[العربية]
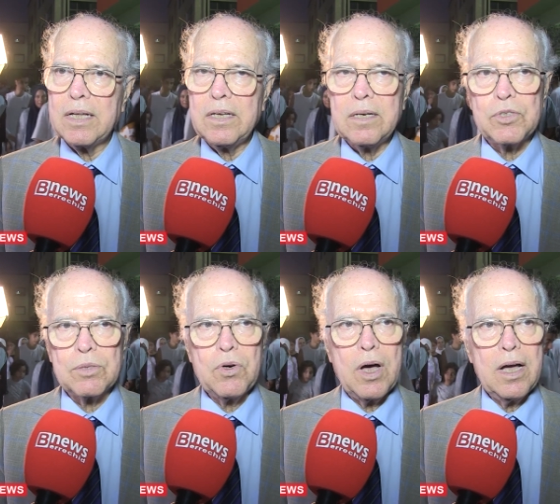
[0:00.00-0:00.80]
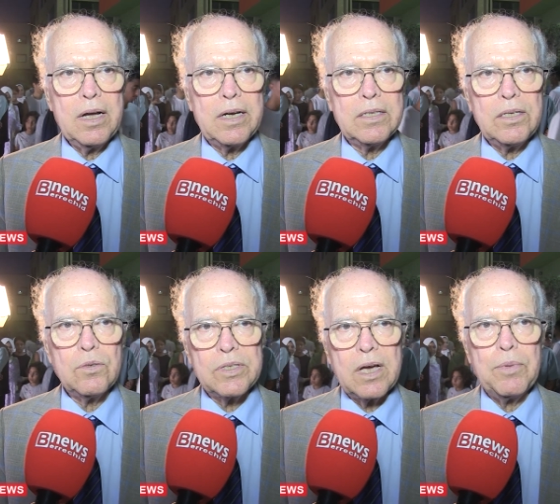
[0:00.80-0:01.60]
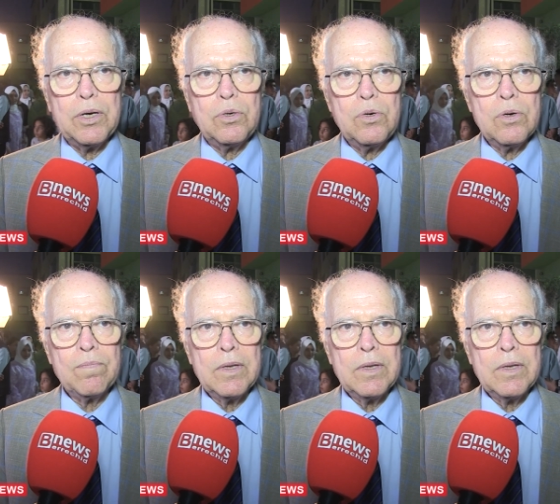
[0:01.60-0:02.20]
هذه المجموعة الذي يتابع